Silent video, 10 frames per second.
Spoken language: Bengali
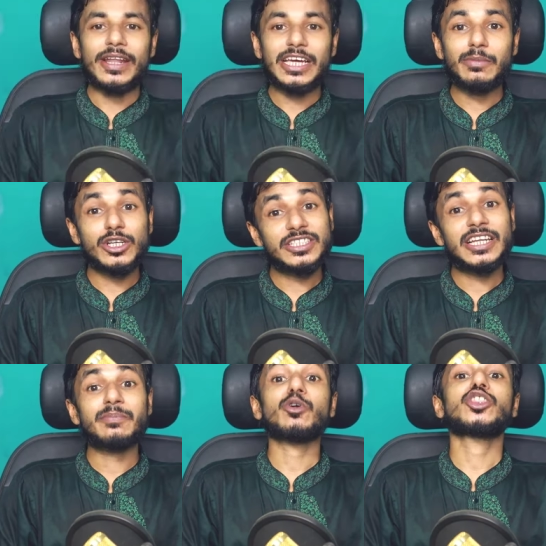অনেকেই
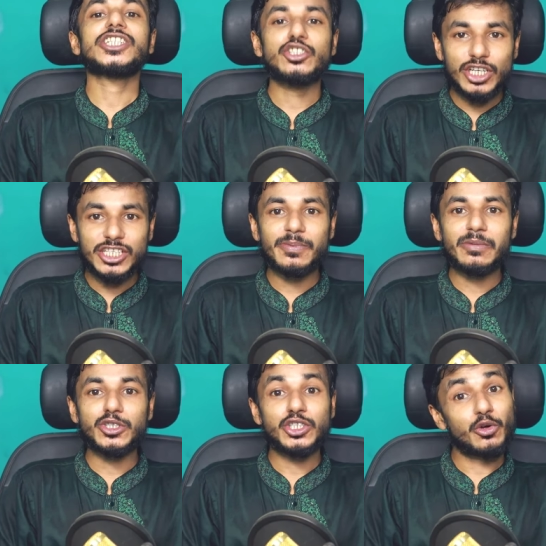বলেছিলেন পদ্মা সেতুর
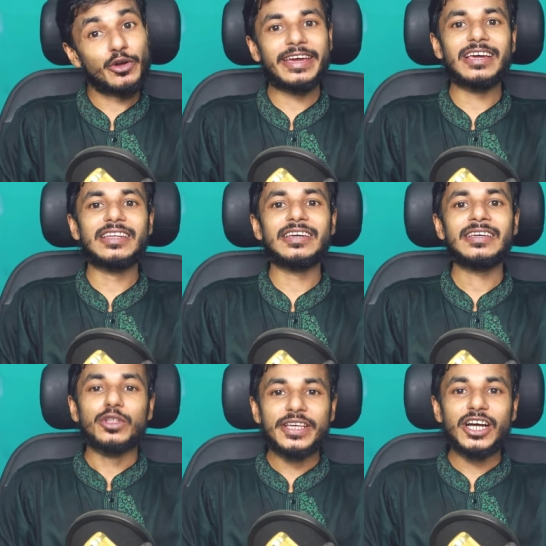স্পেন বসানো হয়ে গেলে
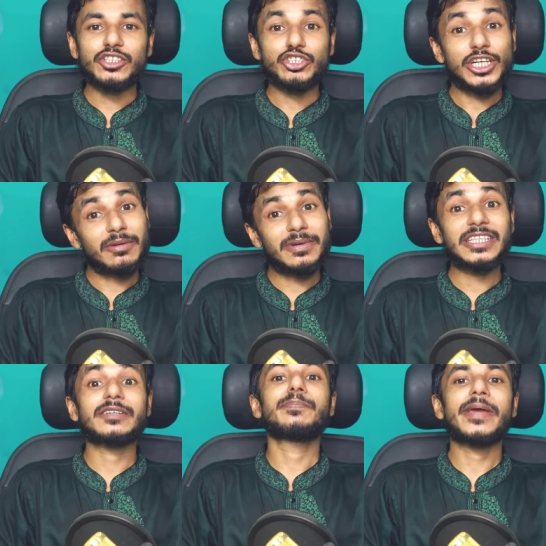অধিকাংশ
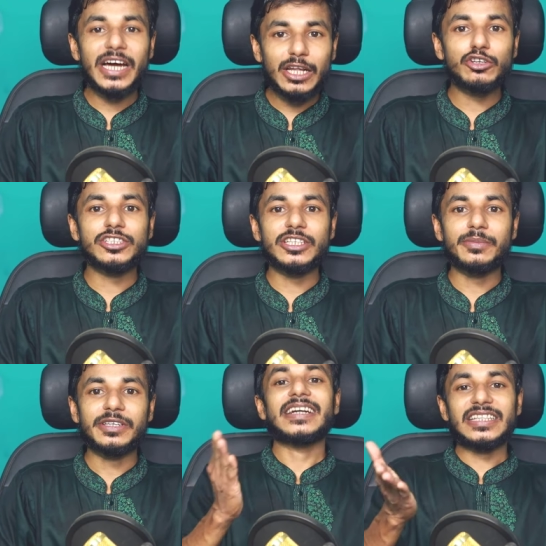সাংবাদিক বেকার হয়ে
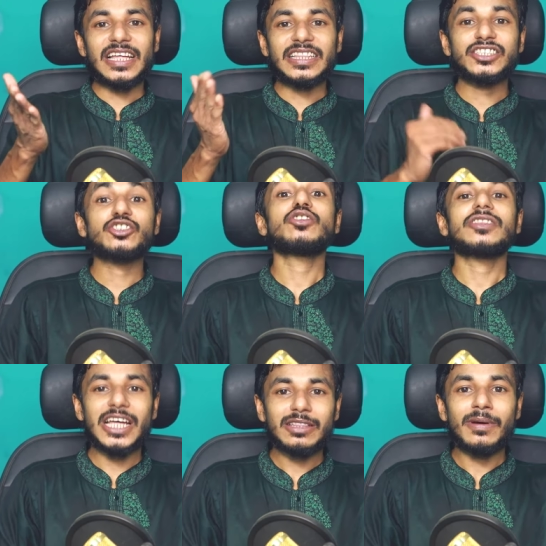যাবে এটা তাদের জন্য
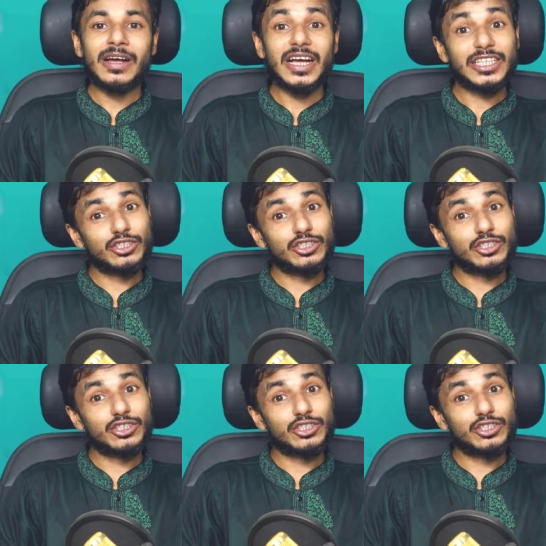দাঁত ভাঙ্গা